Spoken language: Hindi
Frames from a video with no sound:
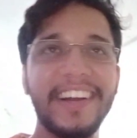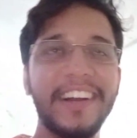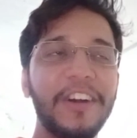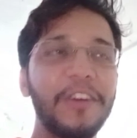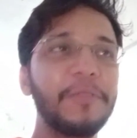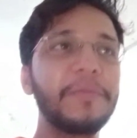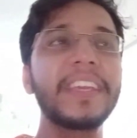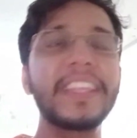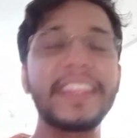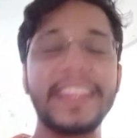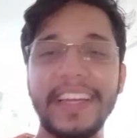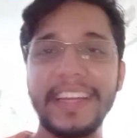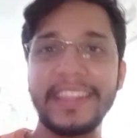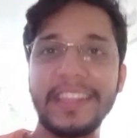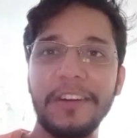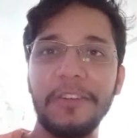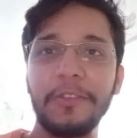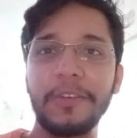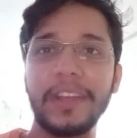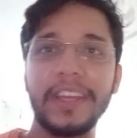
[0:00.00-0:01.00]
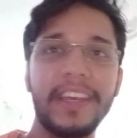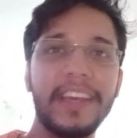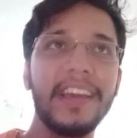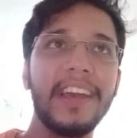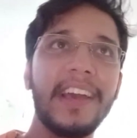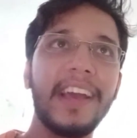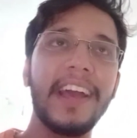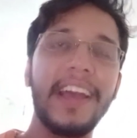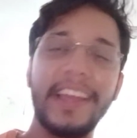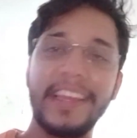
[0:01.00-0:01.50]
उम्मीद करता हूँ कि
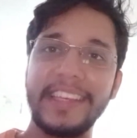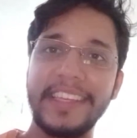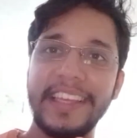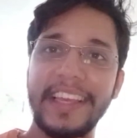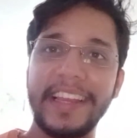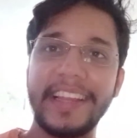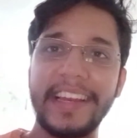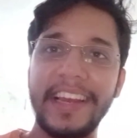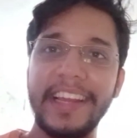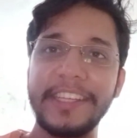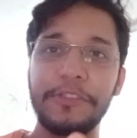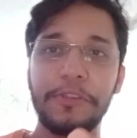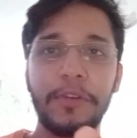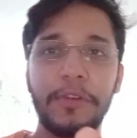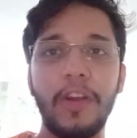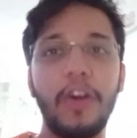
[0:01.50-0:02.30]
ये क्लच उनका